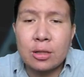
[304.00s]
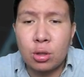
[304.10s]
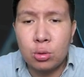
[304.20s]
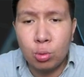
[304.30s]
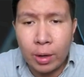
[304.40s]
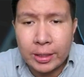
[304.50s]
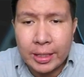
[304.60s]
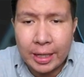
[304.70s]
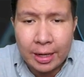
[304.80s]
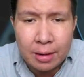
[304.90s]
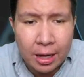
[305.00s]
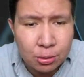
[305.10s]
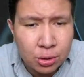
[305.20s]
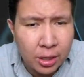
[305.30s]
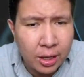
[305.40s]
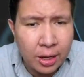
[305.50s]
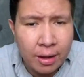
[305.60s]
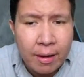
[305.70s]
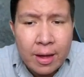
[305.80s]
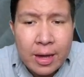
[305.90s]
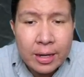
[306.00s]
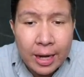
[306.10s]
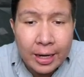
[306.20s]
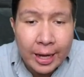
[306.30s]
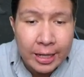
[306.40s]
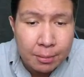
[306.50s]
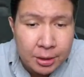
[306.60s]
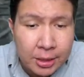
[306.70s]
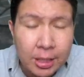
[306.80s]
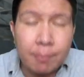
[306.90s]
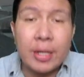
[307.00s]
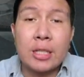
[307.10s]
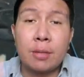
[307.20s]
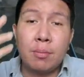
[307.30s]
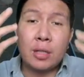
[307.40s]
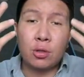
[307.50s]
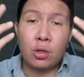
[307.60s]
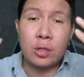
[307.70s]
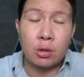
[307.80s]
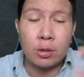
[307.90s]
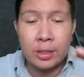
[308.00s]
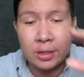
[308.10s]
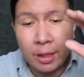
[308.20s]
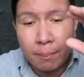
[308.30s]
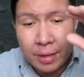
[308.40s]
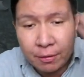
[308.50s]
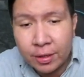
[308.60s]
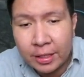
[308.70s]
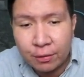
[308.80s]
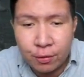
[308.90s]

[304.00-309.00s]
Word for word: atau dua. Jadi kalian harus uh, ngalahin Nemesis sampai dia sembah sujud gitu di tiap event-event